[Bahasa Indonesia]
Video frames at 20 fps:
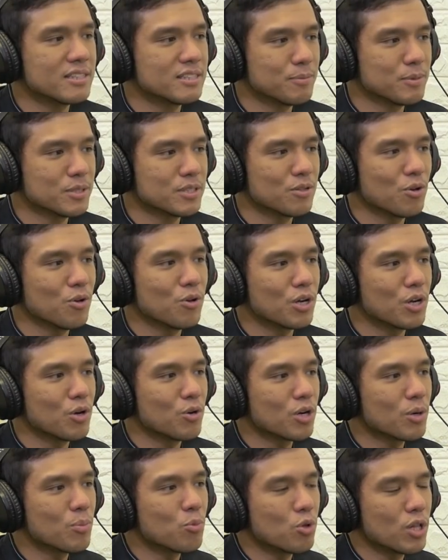gak sih mas kalau
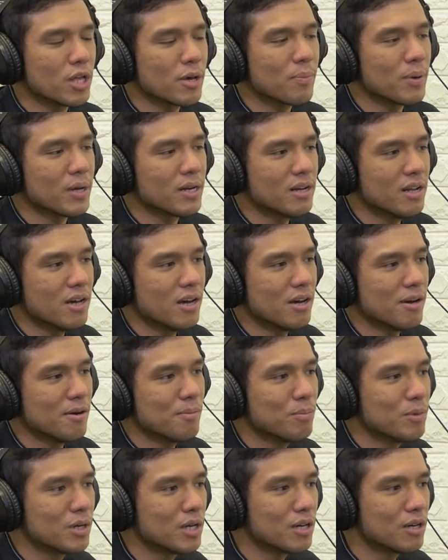orang-orang mulai pada
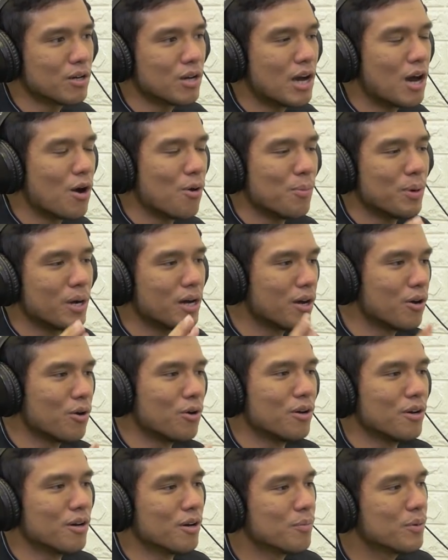meng,
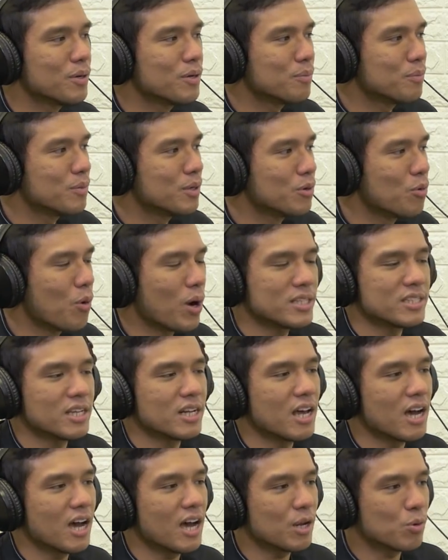meng, apa,
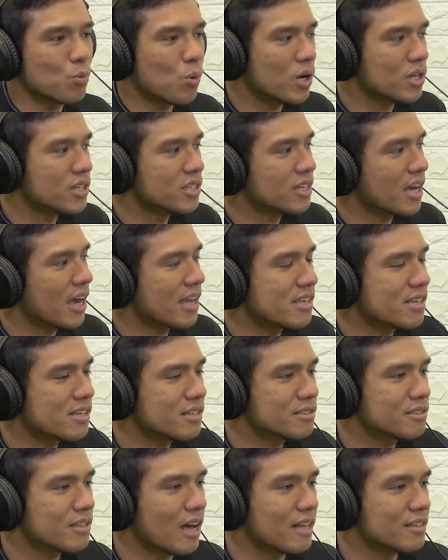mewacanakan wah ini
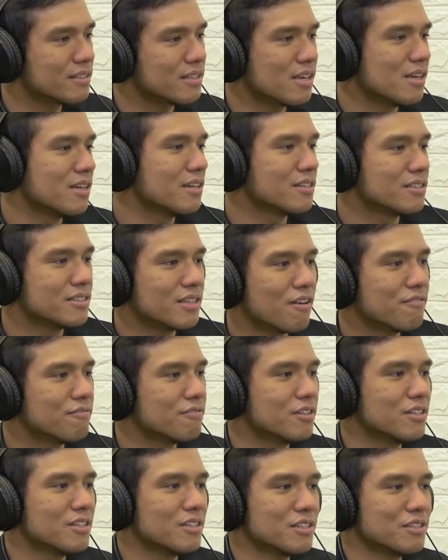kayaknya saatnya
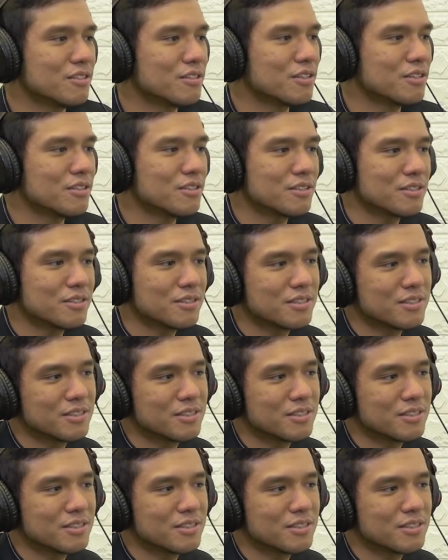reshuffle gitu gitu